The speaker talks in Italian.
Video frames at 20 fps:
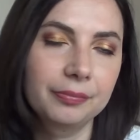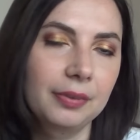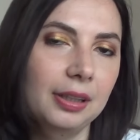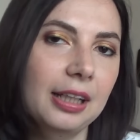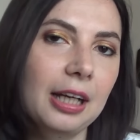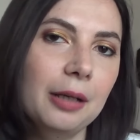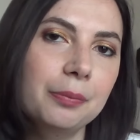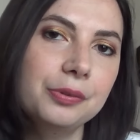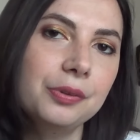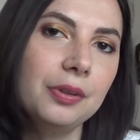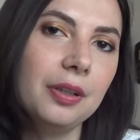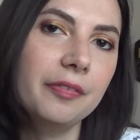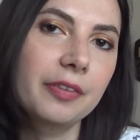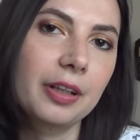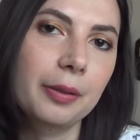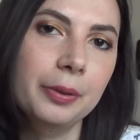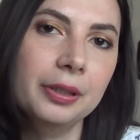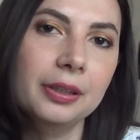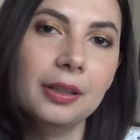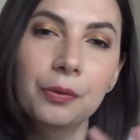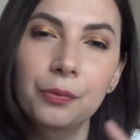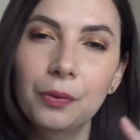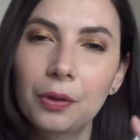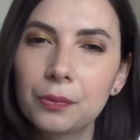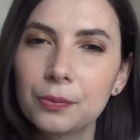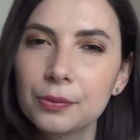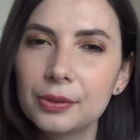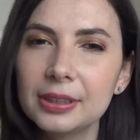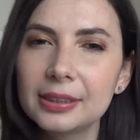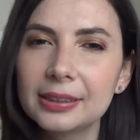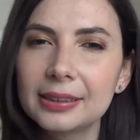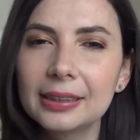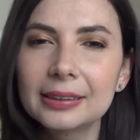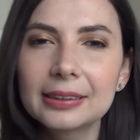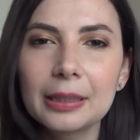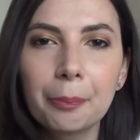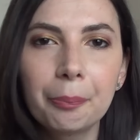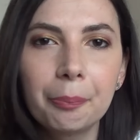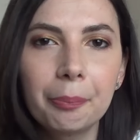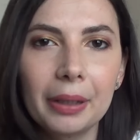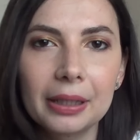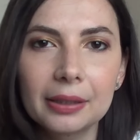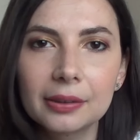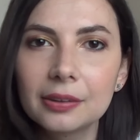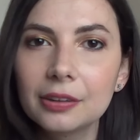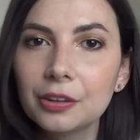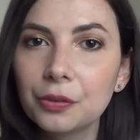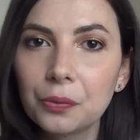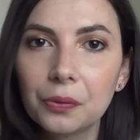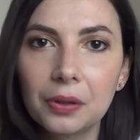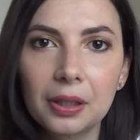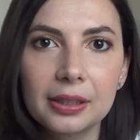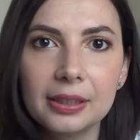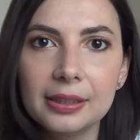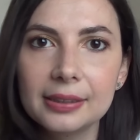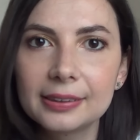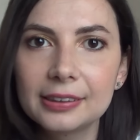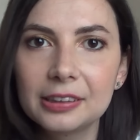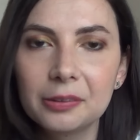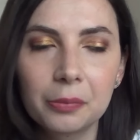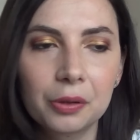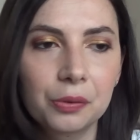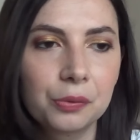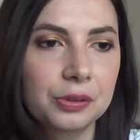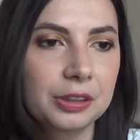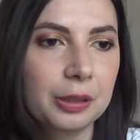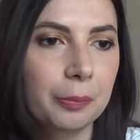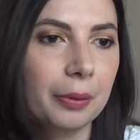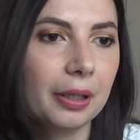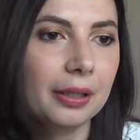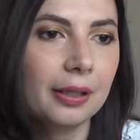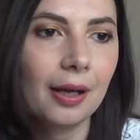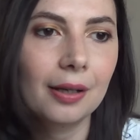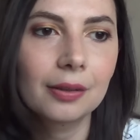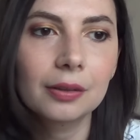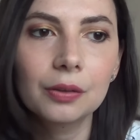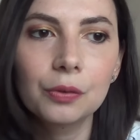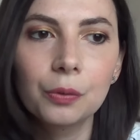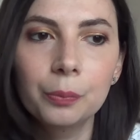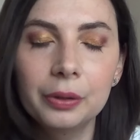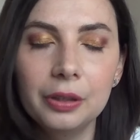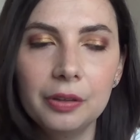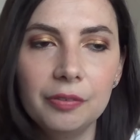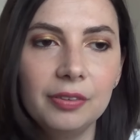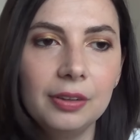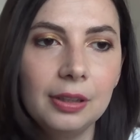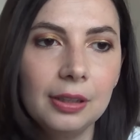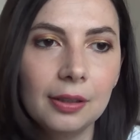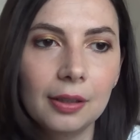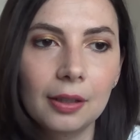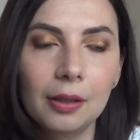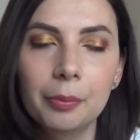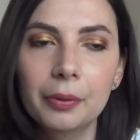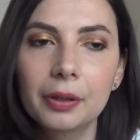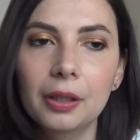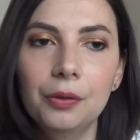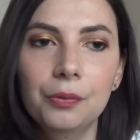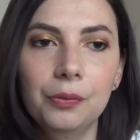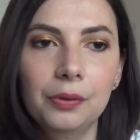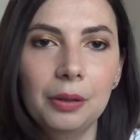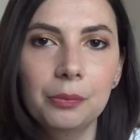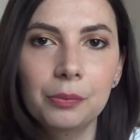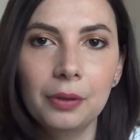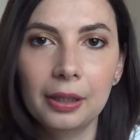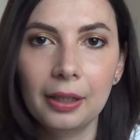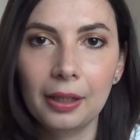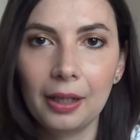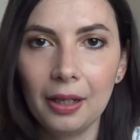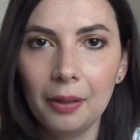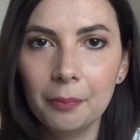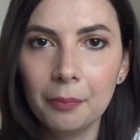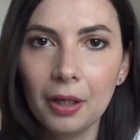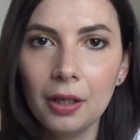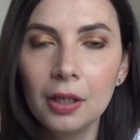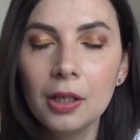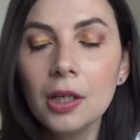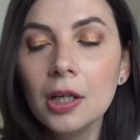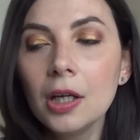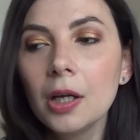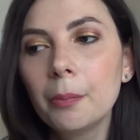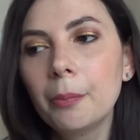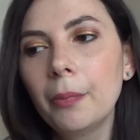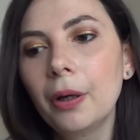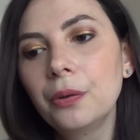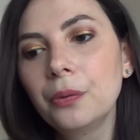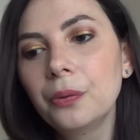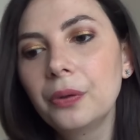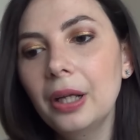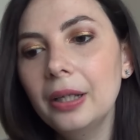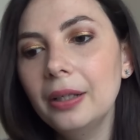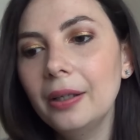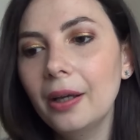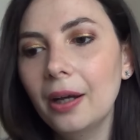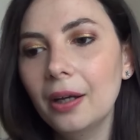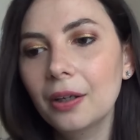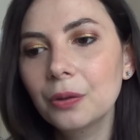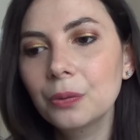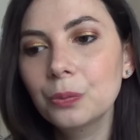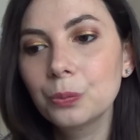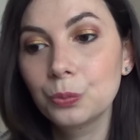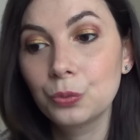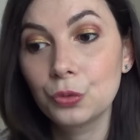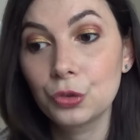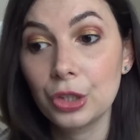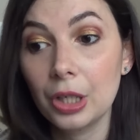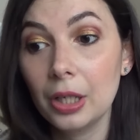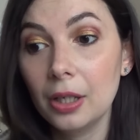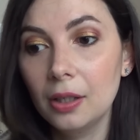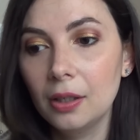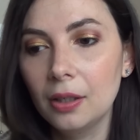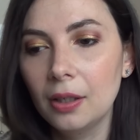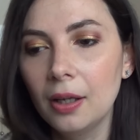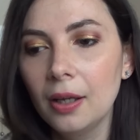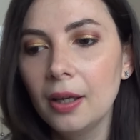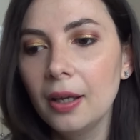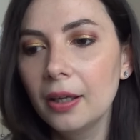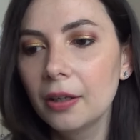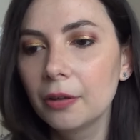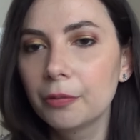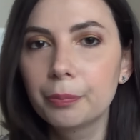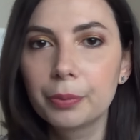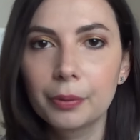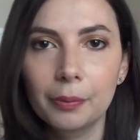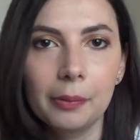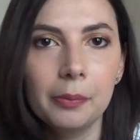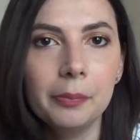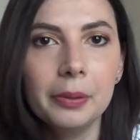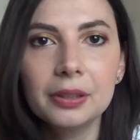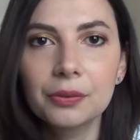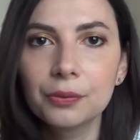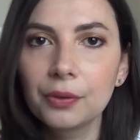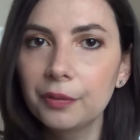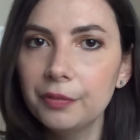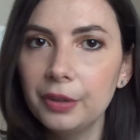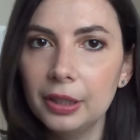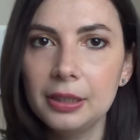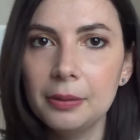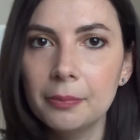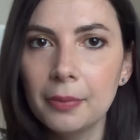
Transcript: Le capsule veramente hanno una consistenza particolarissima, non saprei neanche come definirla perché non è una crema ma non è neanche un gel probabilmente una via di